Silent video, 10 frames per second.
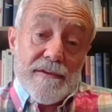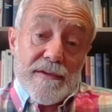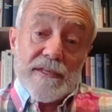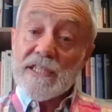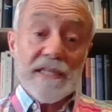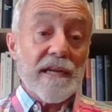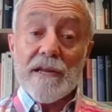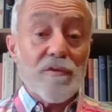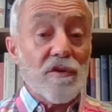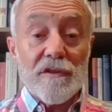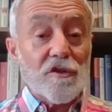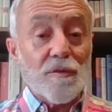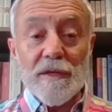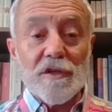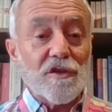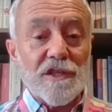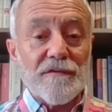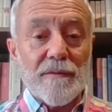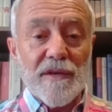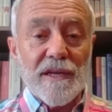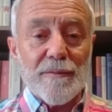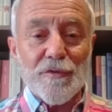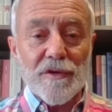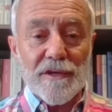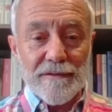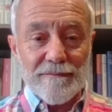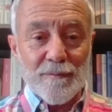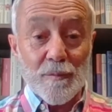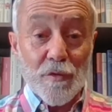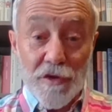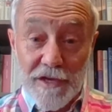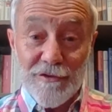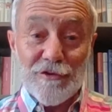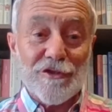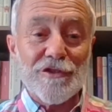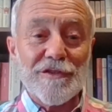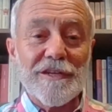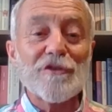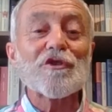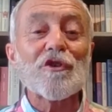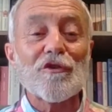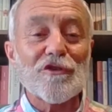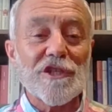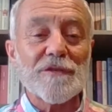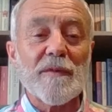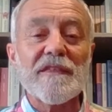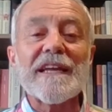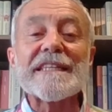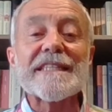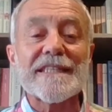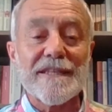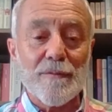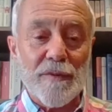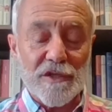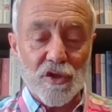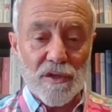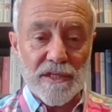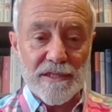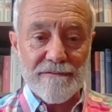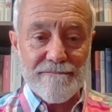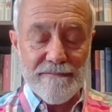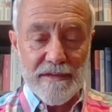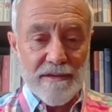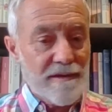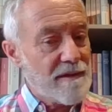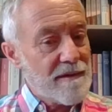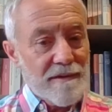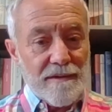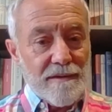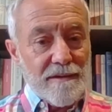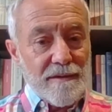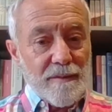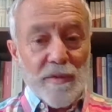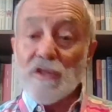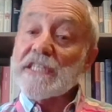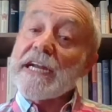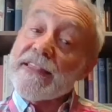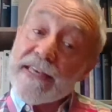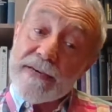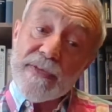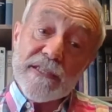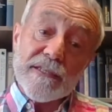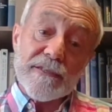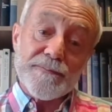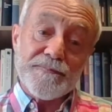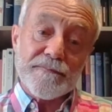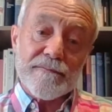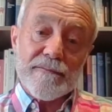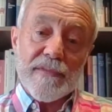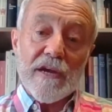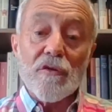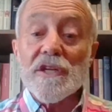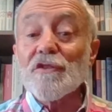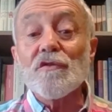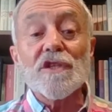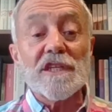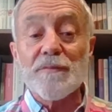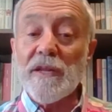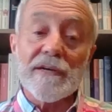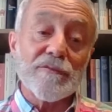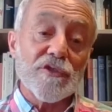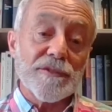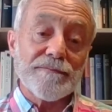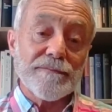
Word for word: Y esa es la labor de los médicos de familia porque, porque ellos, ellos son los especialistas en personas. Pero desgraciadamente, a lo que todos aspiramos,